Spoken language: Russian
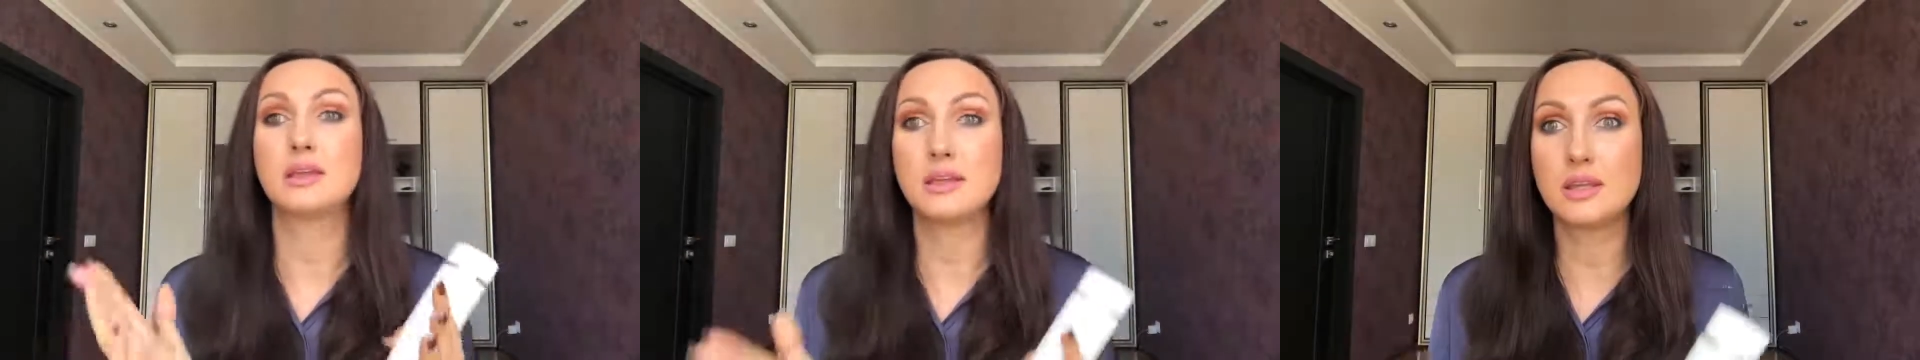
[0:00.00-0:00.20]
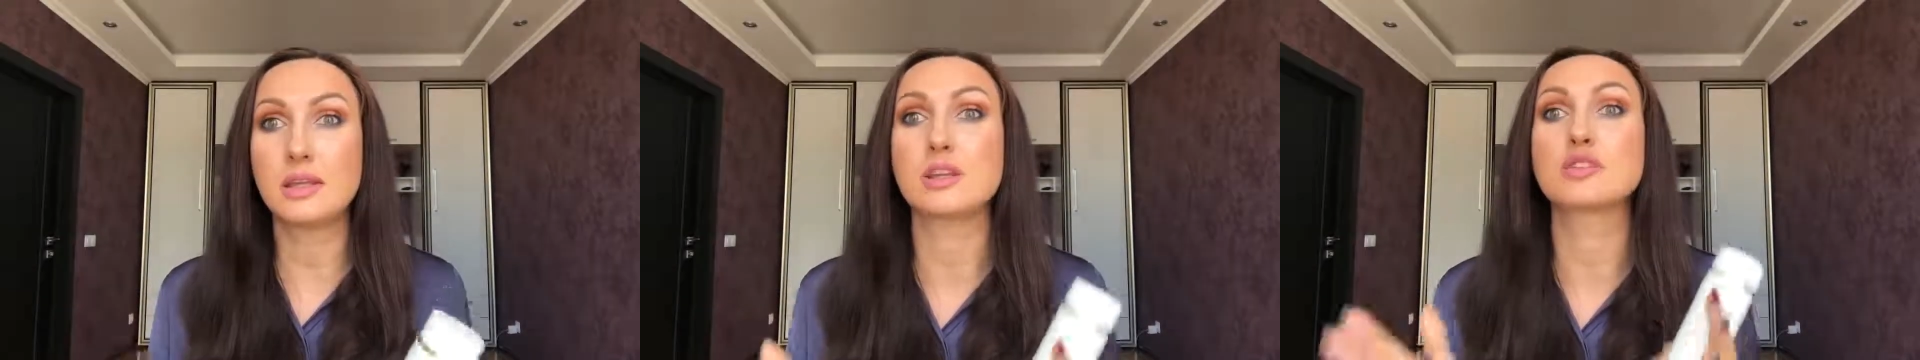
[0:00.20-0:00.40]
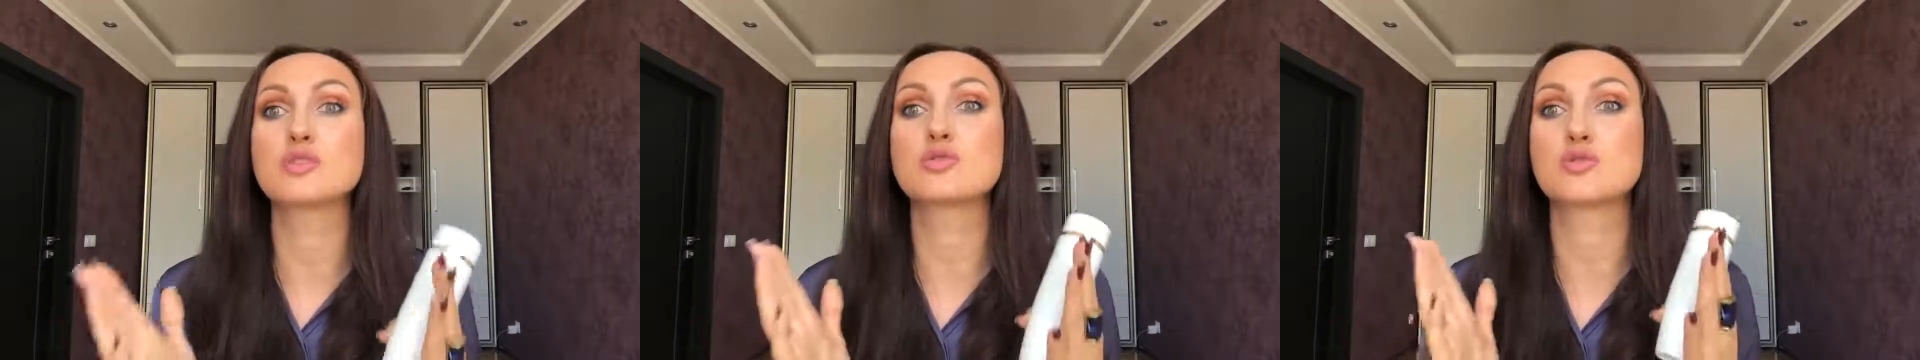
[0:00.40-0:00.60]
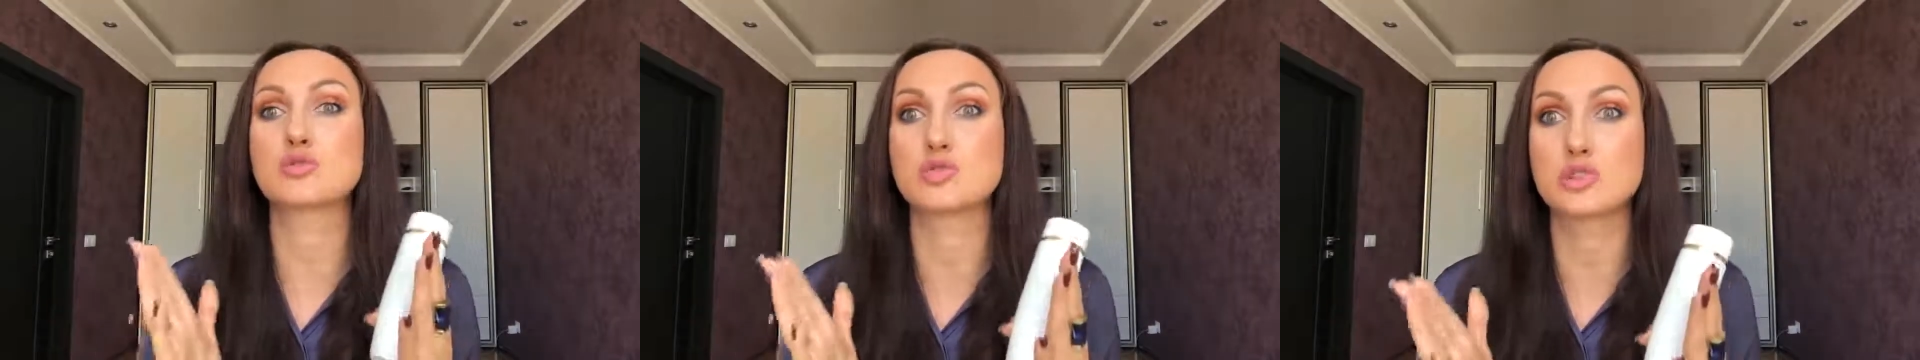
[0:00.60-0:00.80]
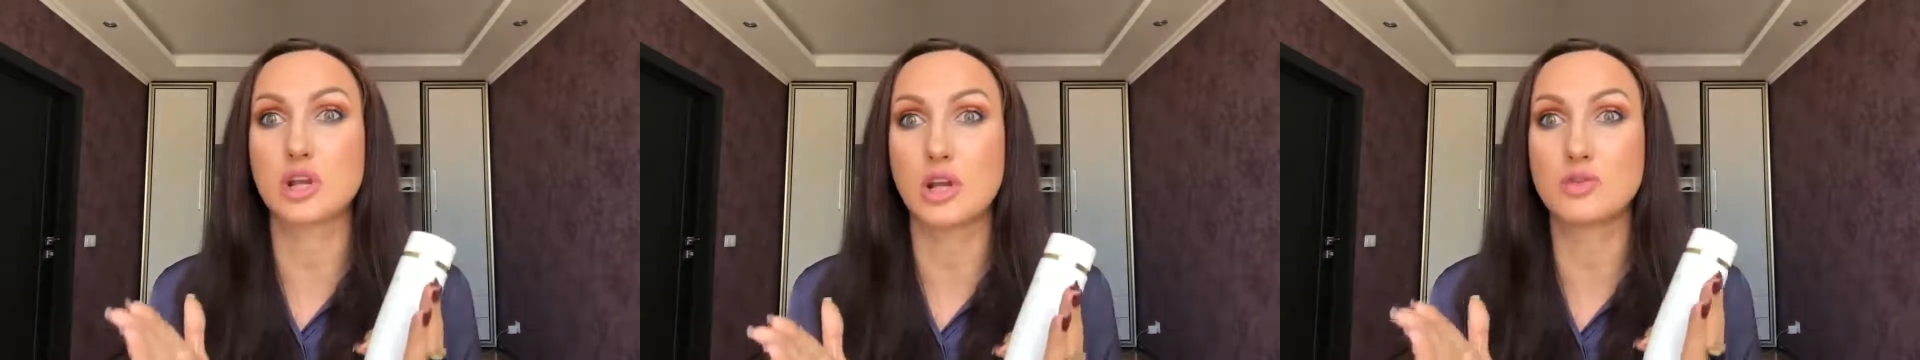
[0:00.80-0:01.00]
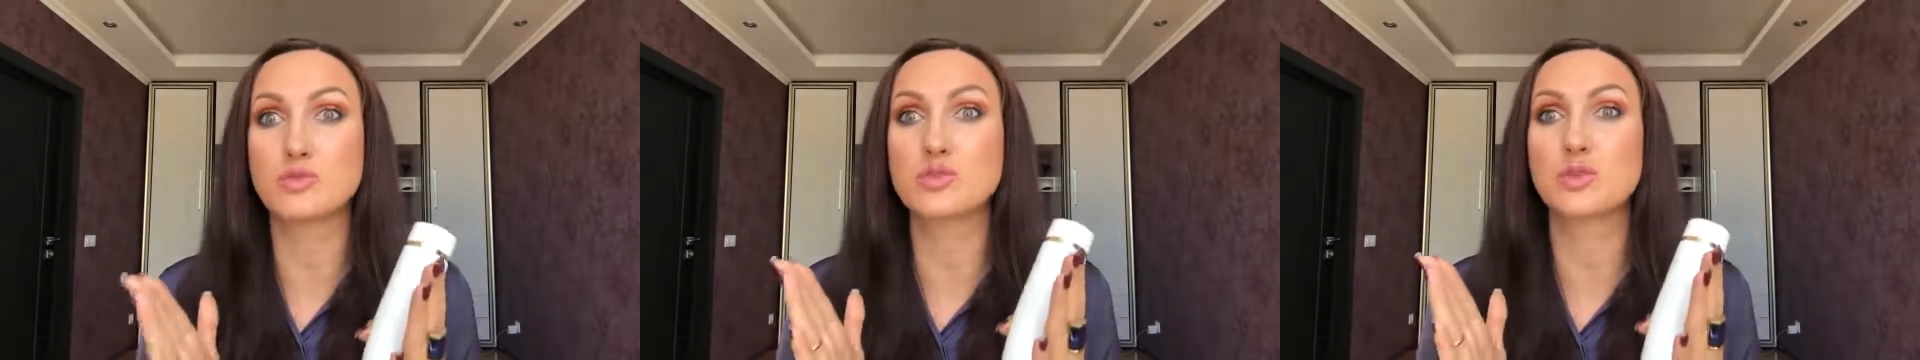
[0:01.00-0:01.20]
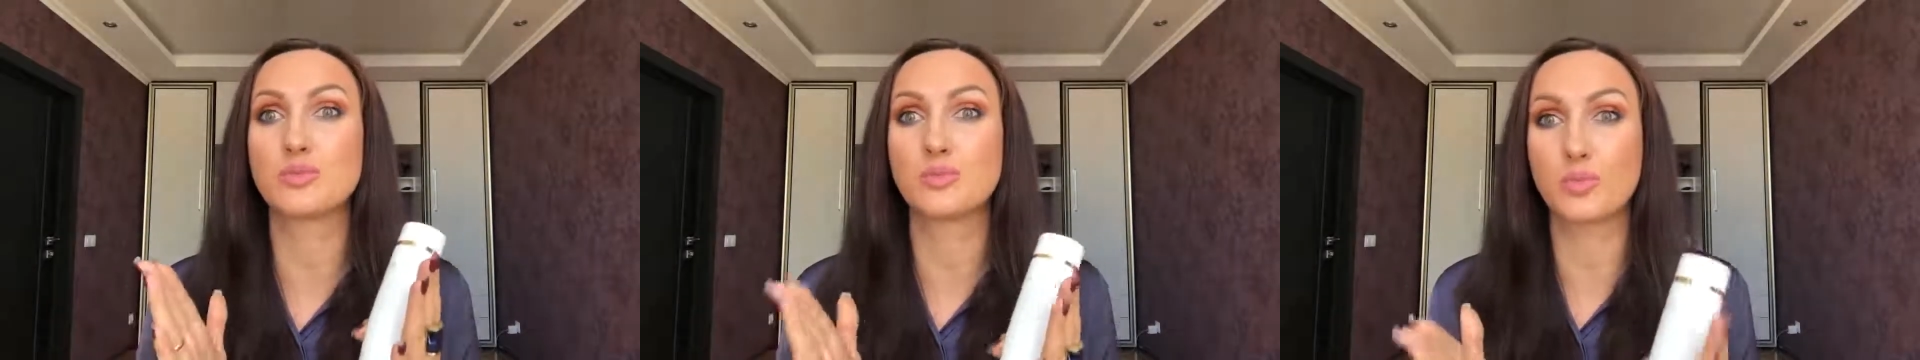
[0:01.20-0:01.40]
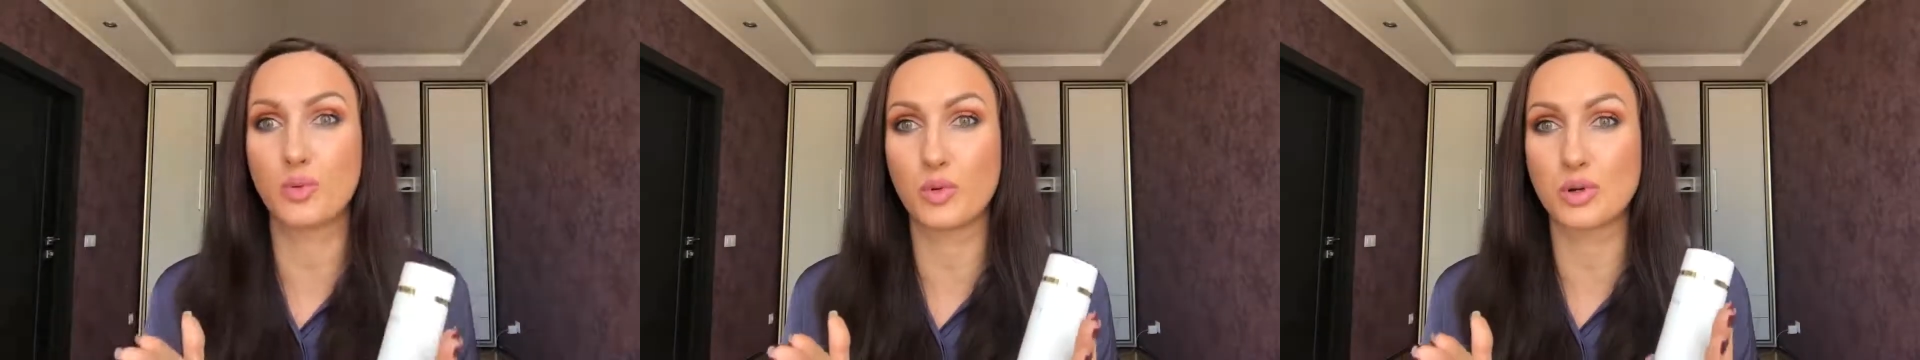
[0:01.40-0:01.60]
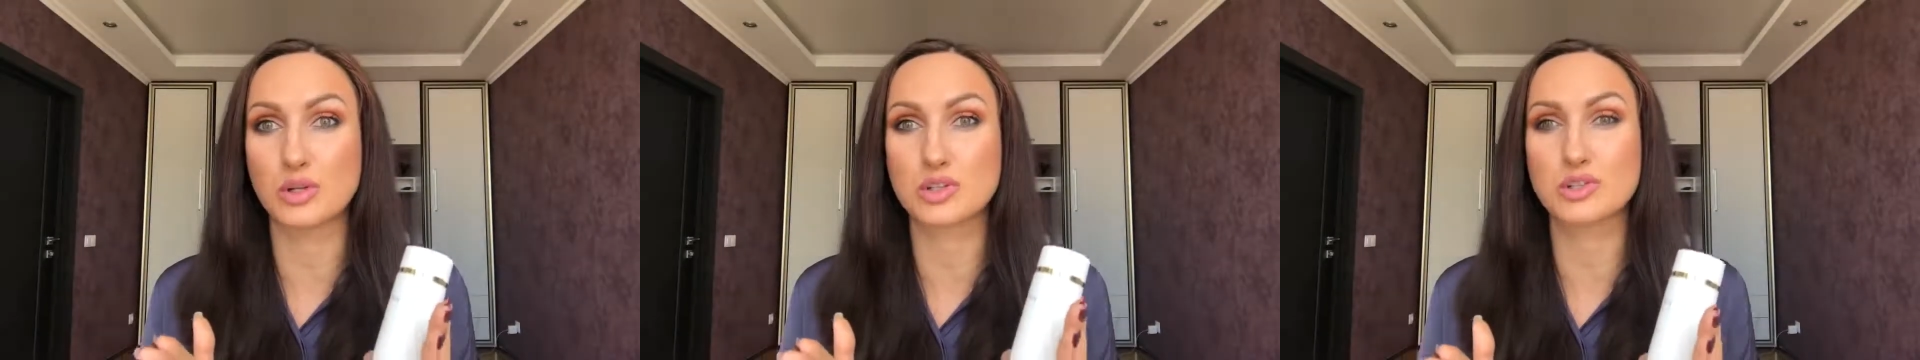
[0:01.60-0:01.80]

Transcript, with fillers: и сужаются поры,